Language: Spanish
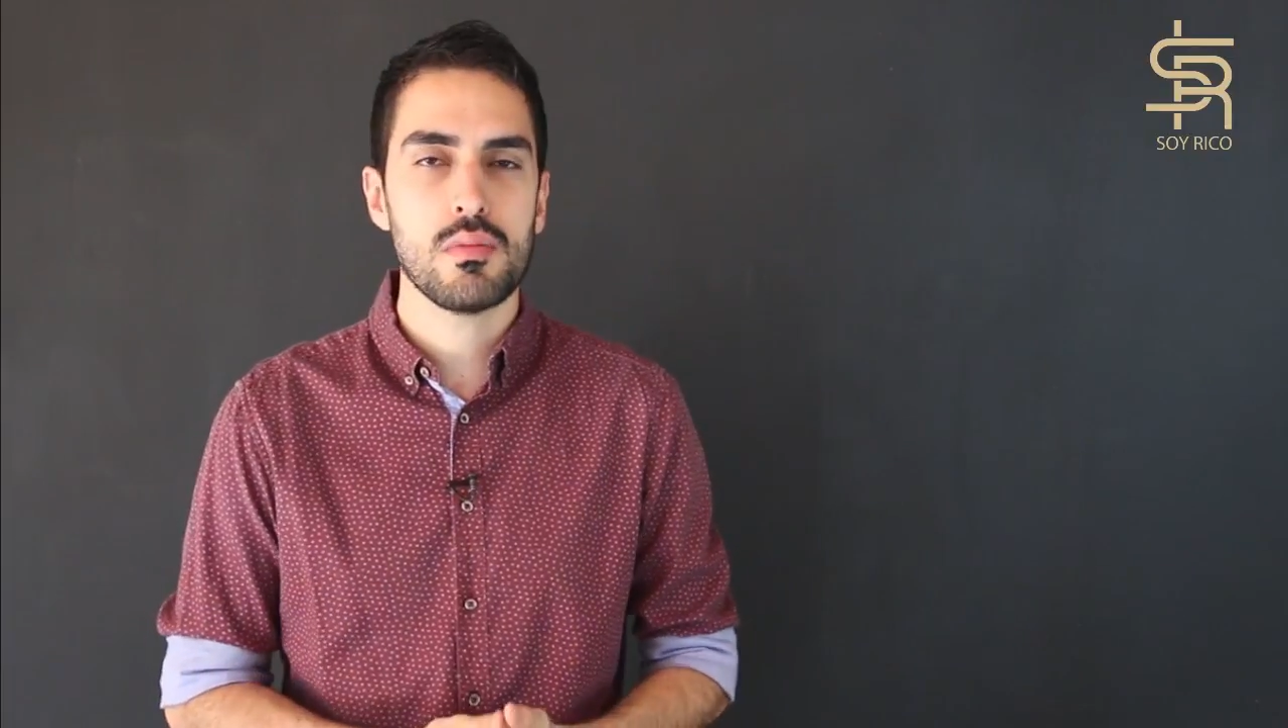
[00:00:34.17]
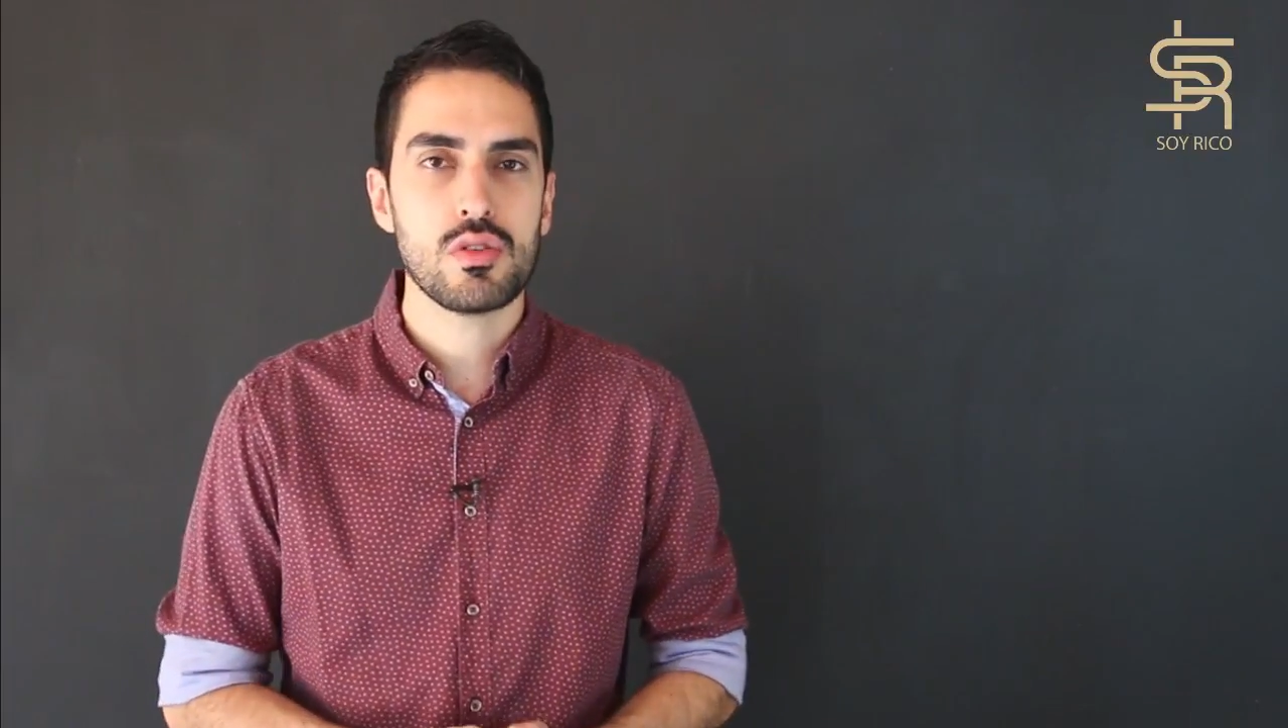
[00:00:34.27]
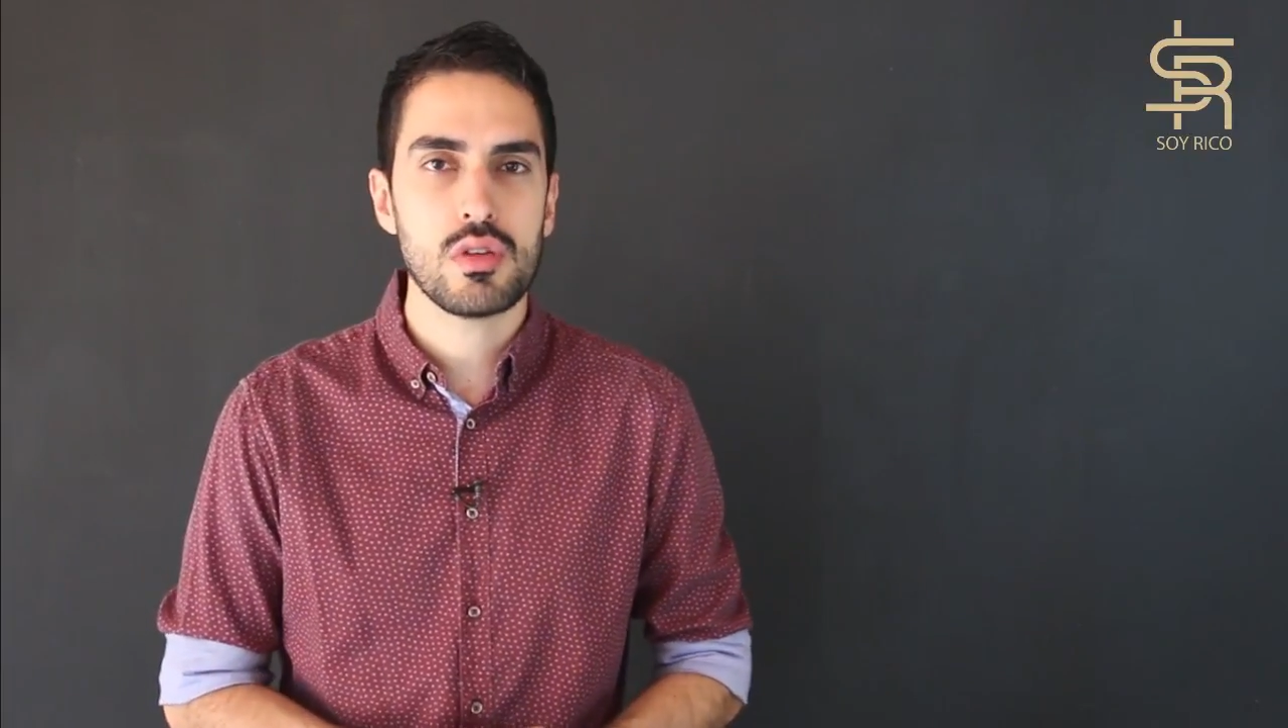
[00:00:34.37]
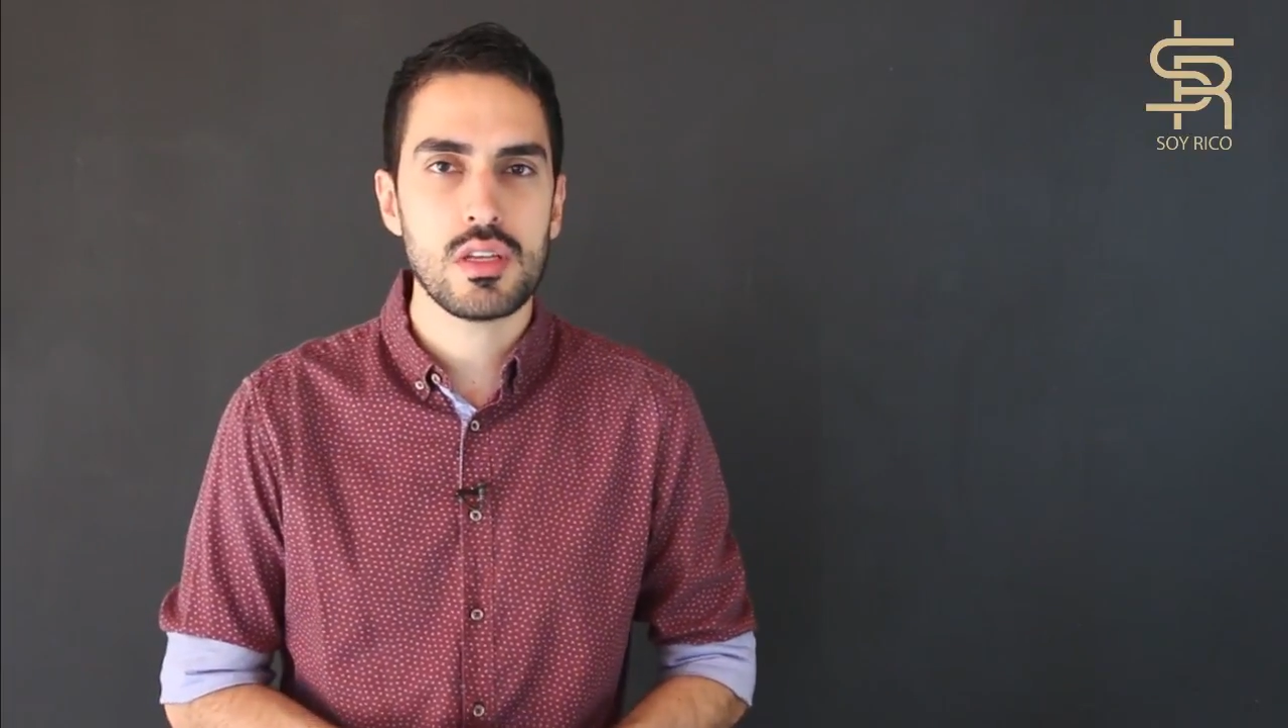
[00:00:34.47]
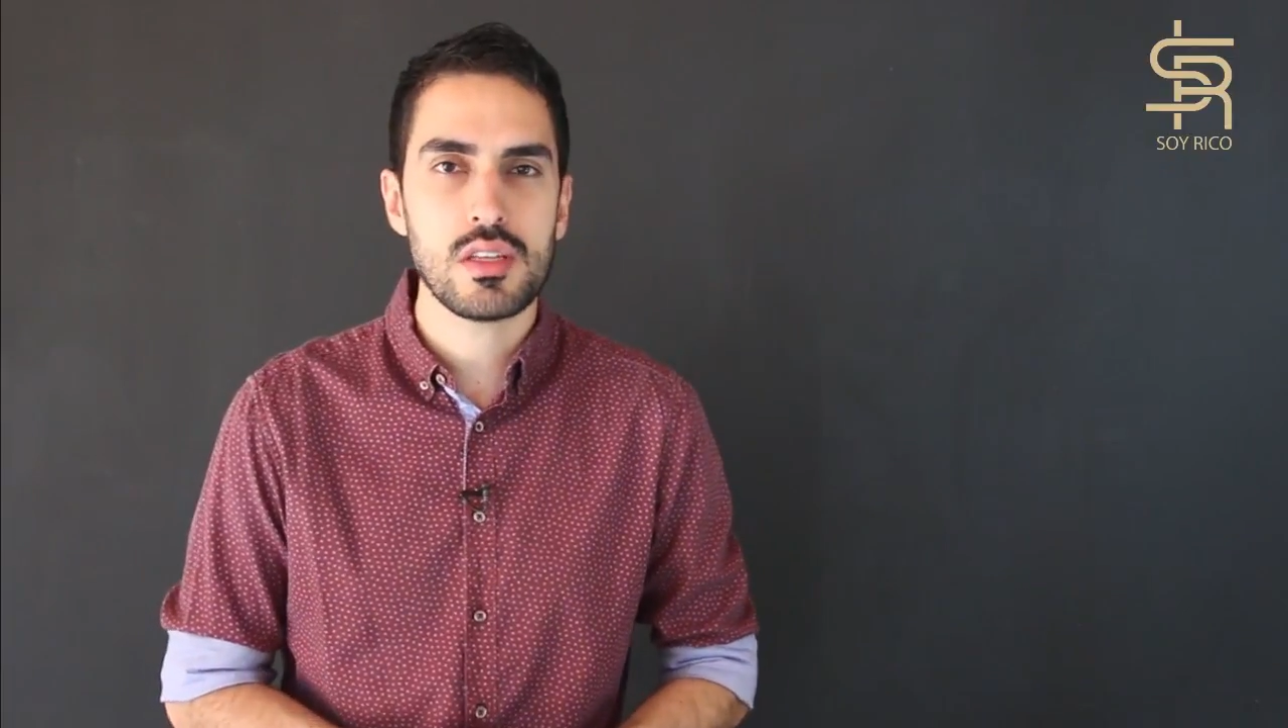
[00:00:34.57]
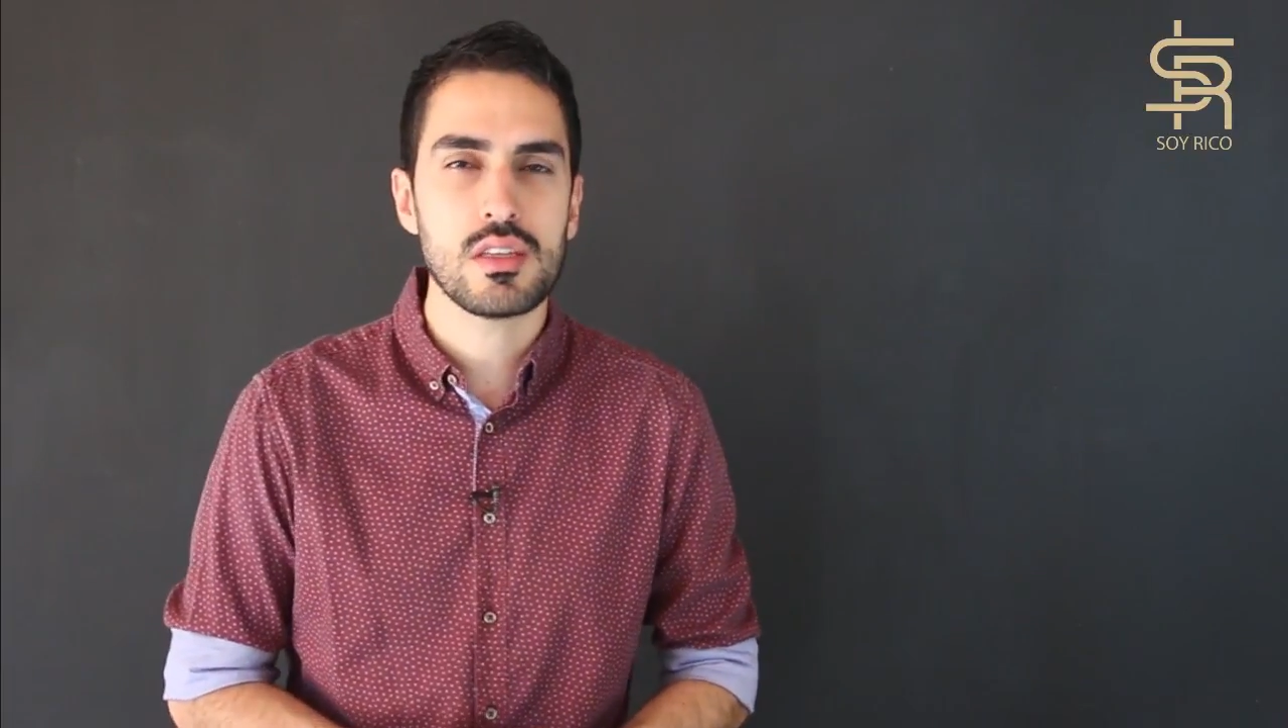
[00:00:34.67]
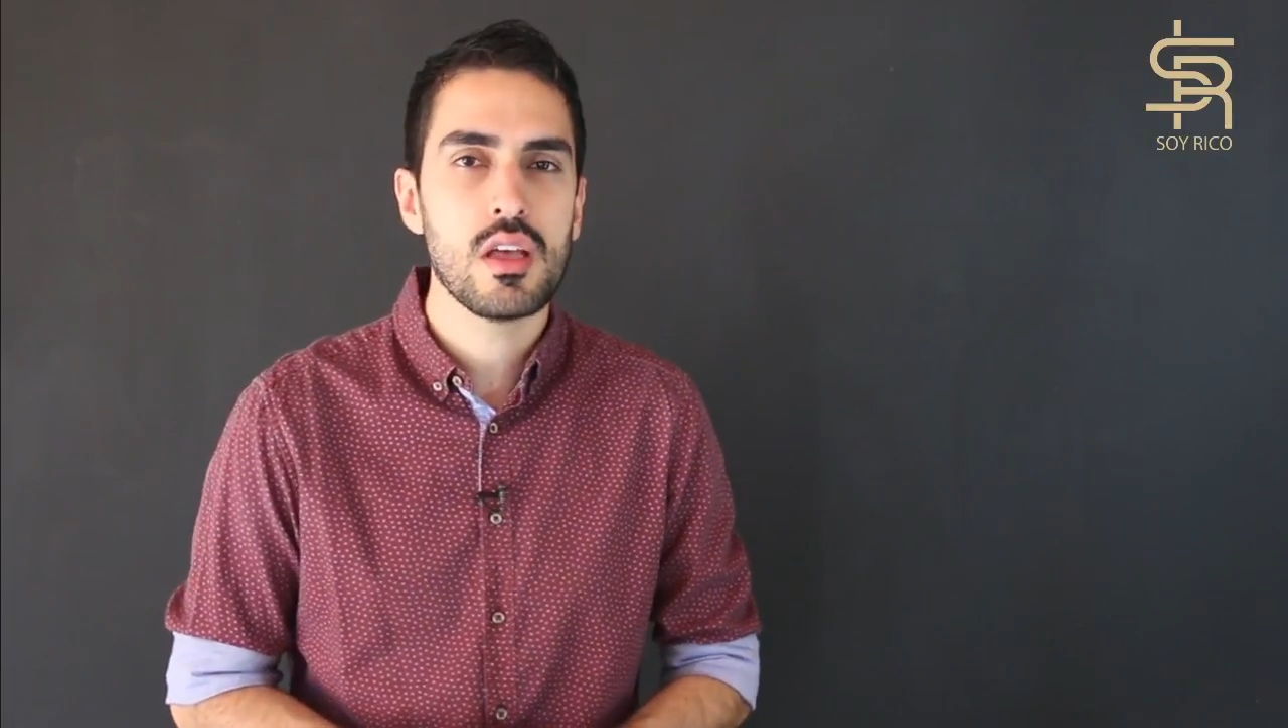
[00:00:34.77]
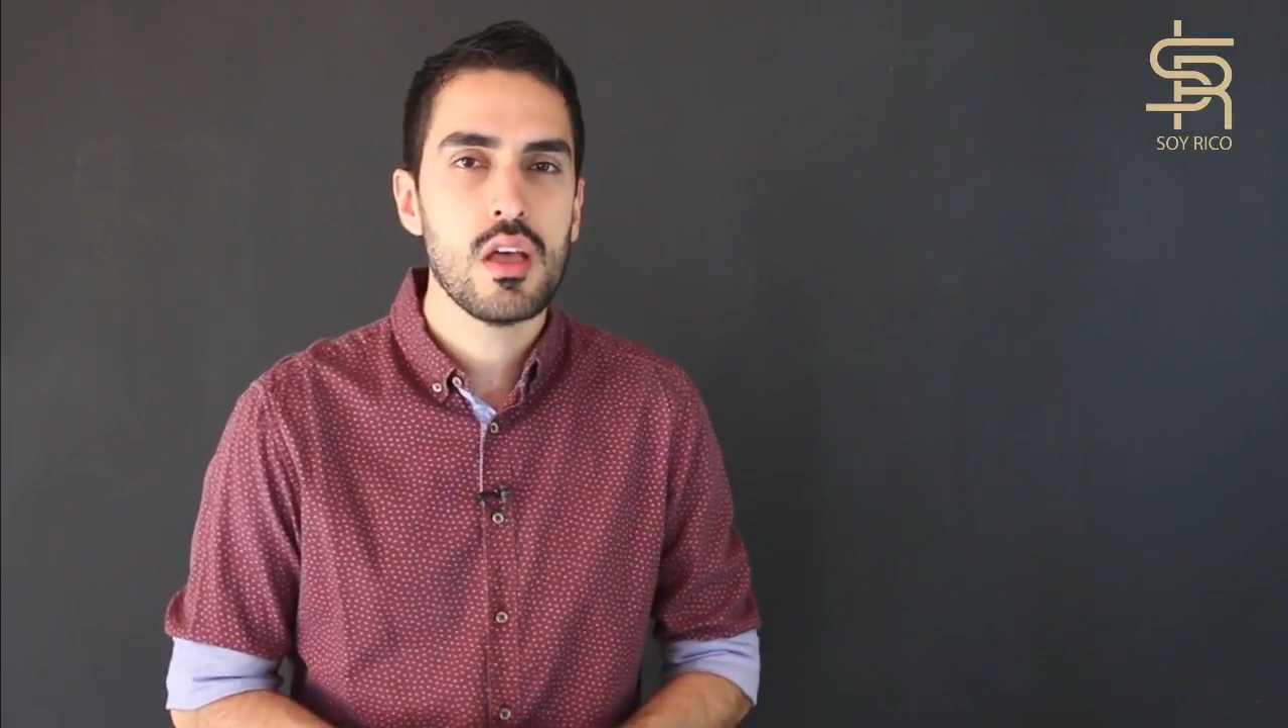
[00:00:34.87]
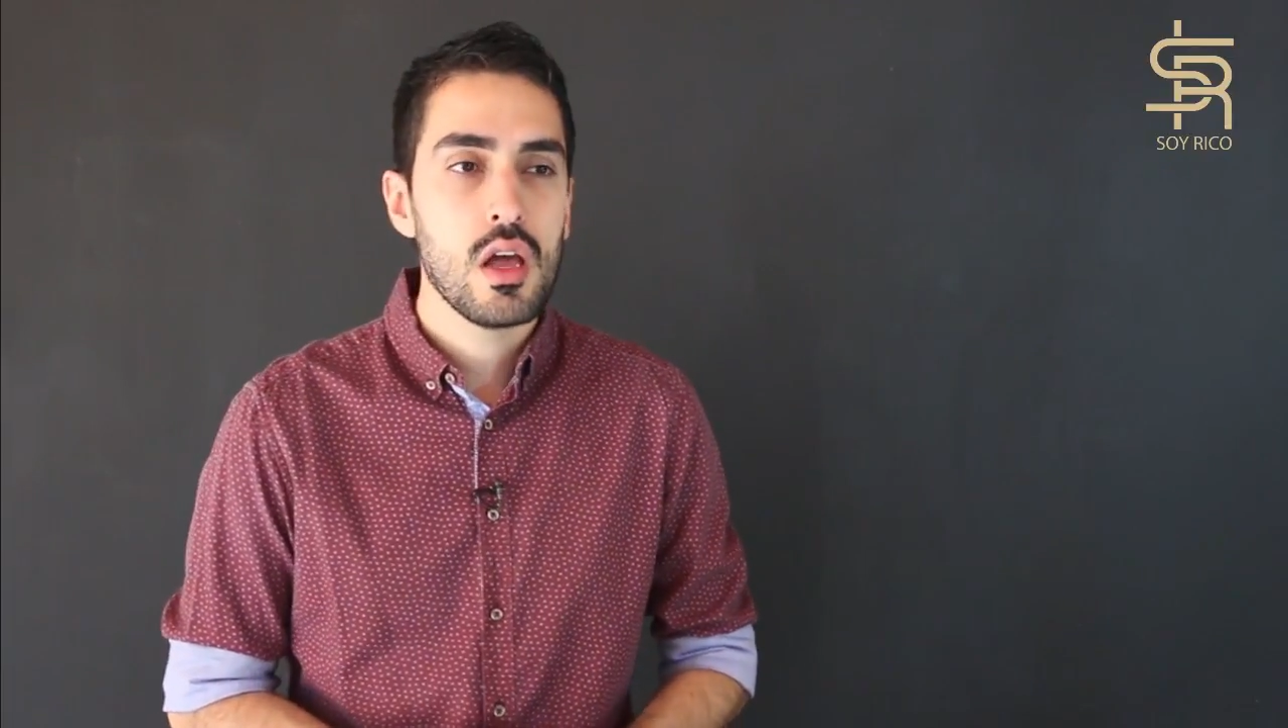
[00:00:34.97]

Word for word: inversiones es,